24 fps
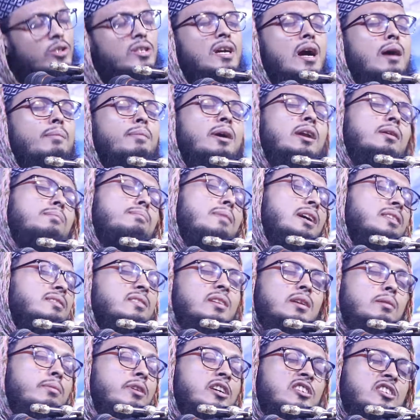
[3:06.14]
যদি আমার
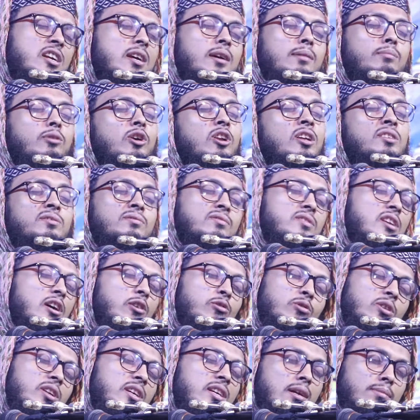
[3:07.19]
মাতৃভাষায় বলেন
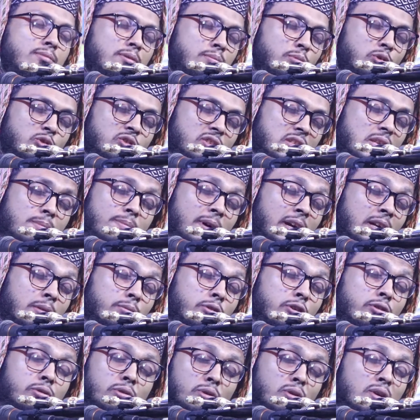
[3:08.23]
তাহলেই আমি বুঝতে
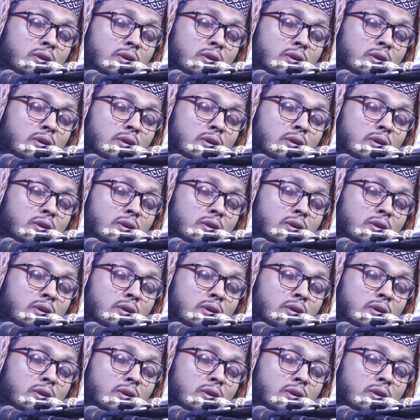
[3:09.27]
পারবো